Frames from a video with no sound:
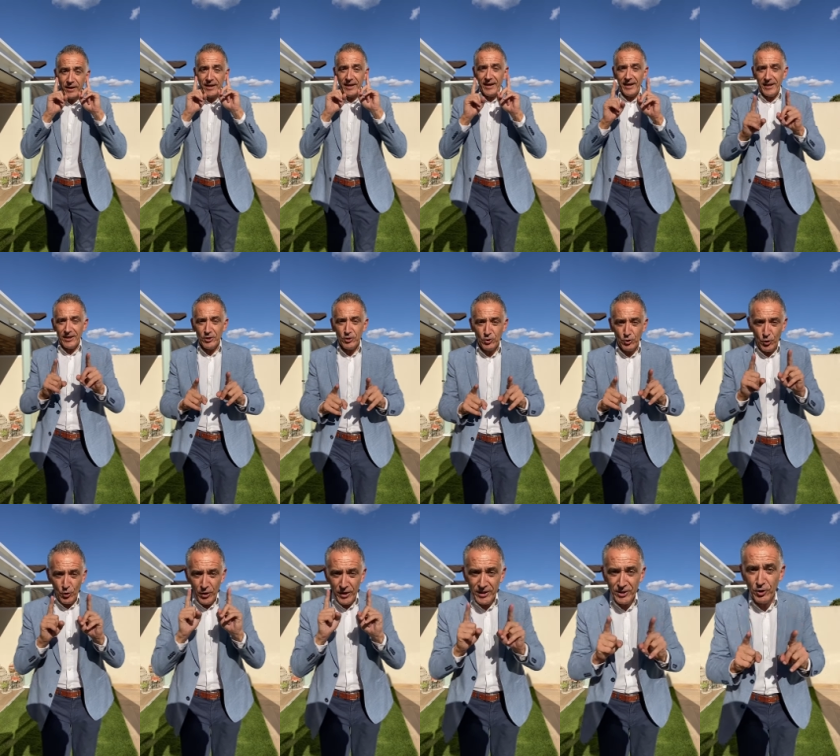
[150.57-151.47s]
que
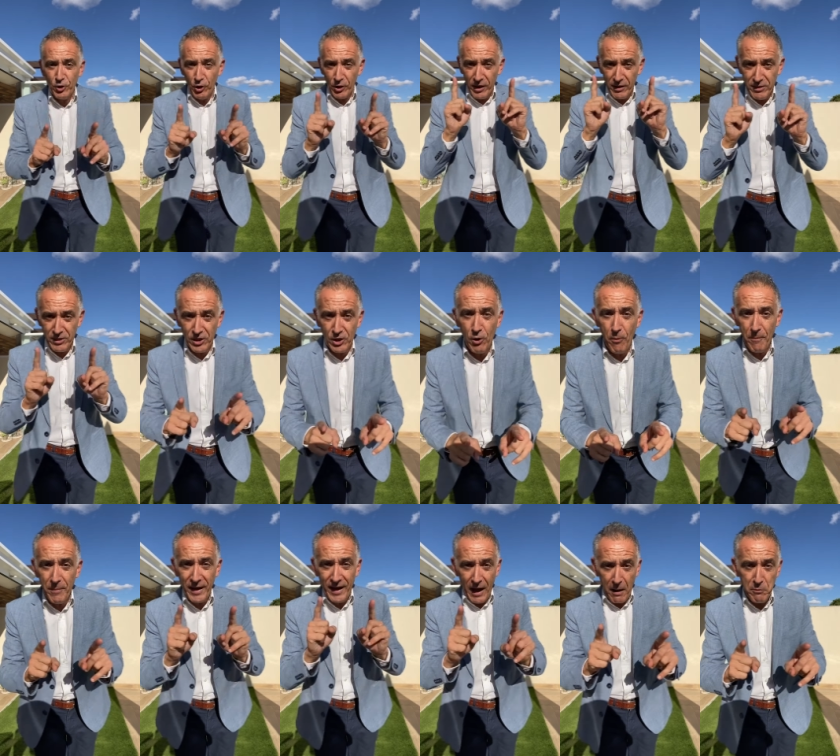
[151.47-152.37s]
esto es
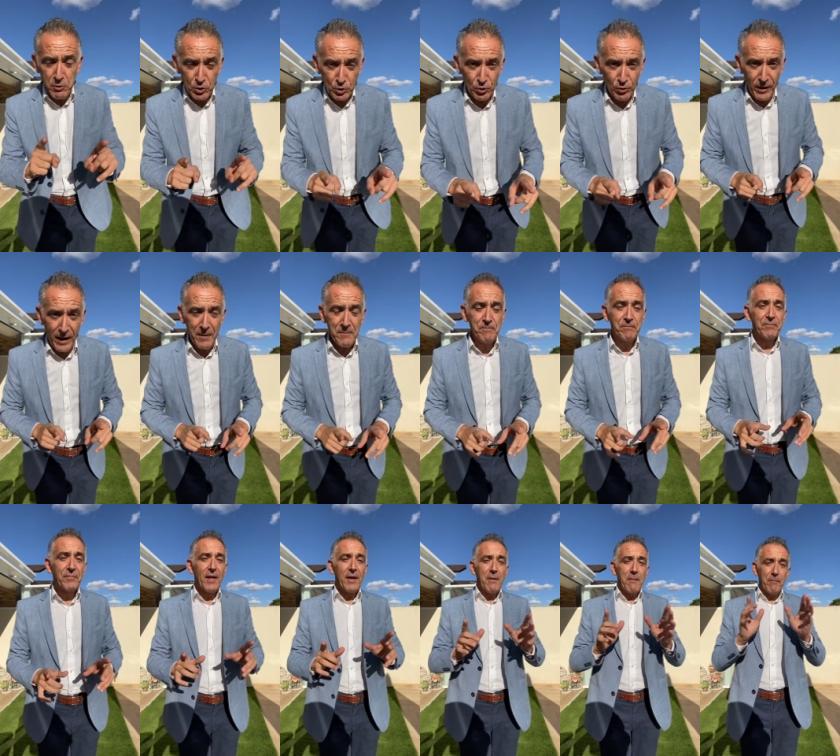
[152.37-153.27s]
colección cápsula,
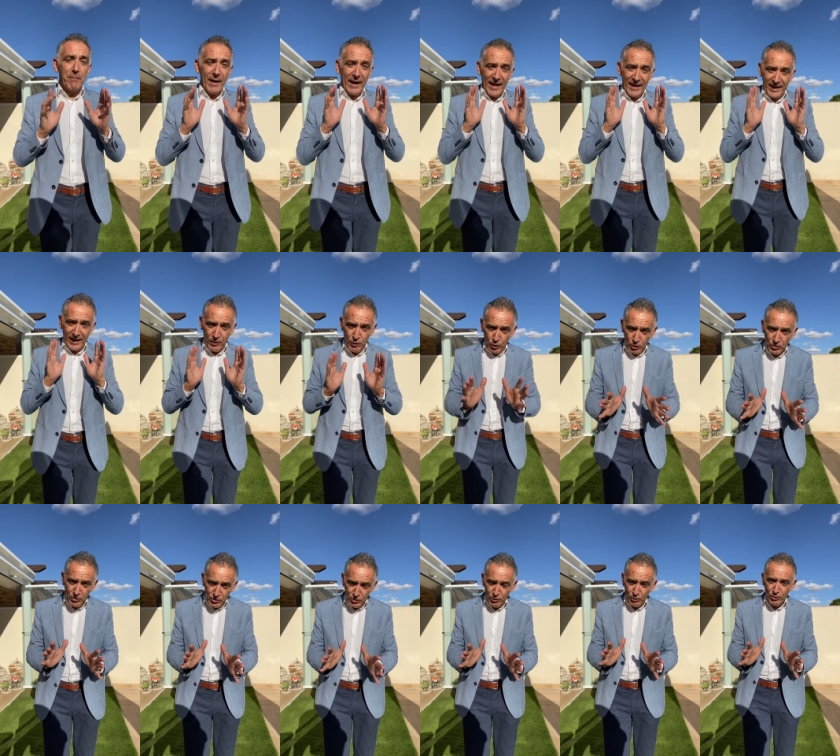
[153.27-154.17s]
para que no
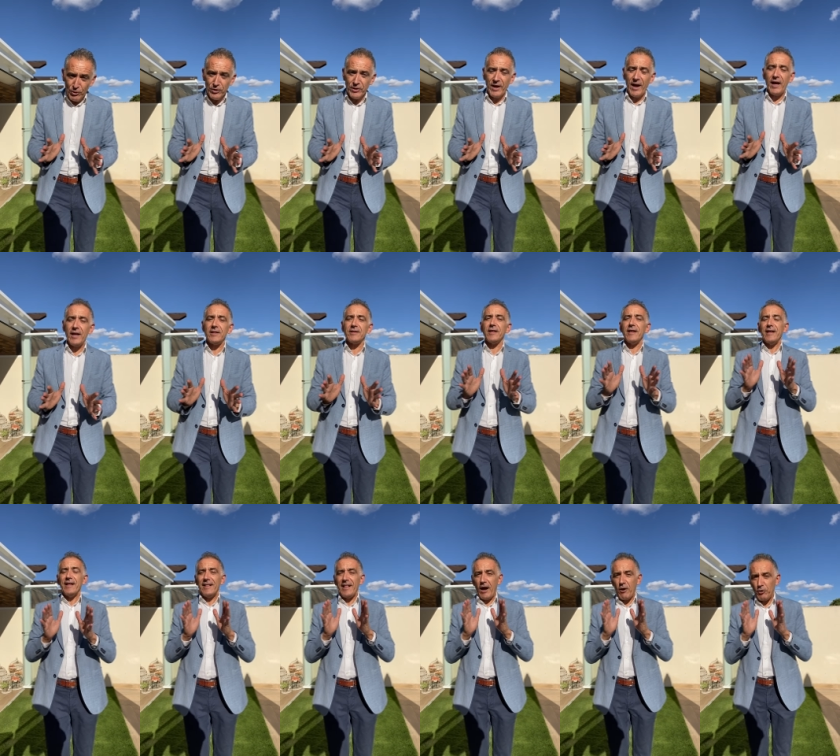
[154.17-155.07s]
nos conozcáis,
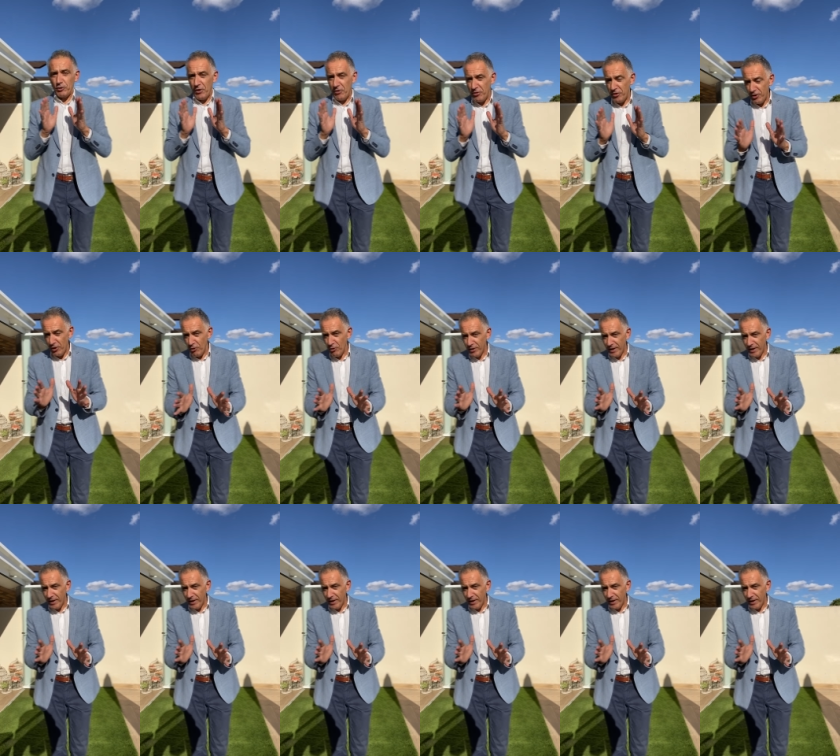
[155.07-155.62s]
la colección